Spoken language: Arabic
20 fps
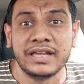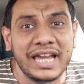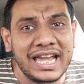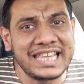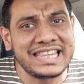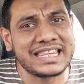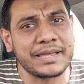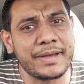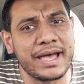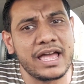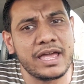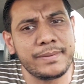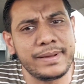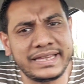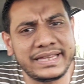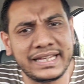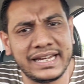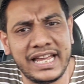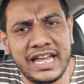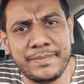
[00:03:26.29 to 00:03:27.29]
انت بقى
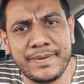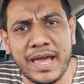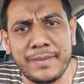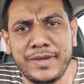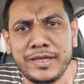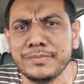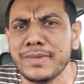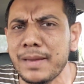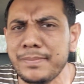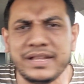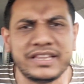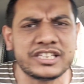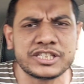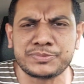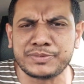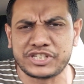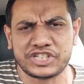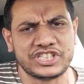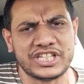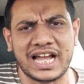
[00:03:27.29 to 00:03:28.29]
قبلت العيب امين ما
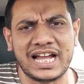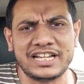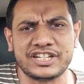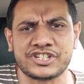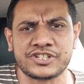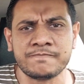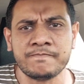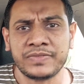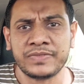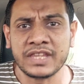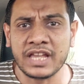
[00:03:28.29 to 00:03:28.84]
قبلتش ما تشتغلش